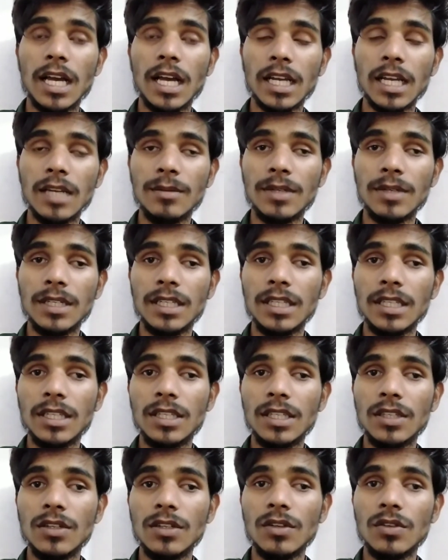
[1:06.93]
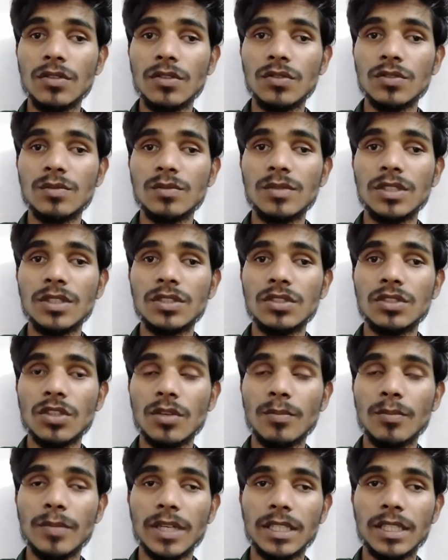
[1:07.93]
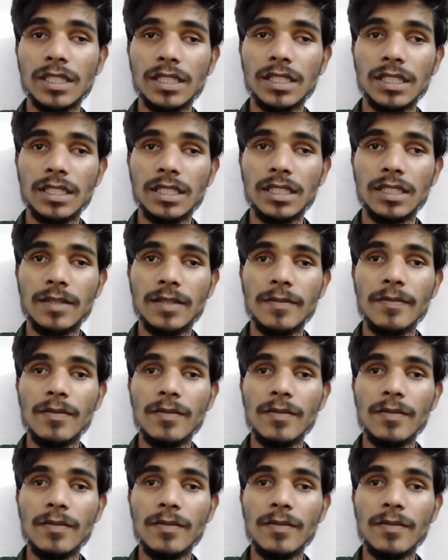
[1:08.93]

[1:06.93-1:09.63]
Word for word: आगे बढ़ने की और उसमें जॉब पाने के लिए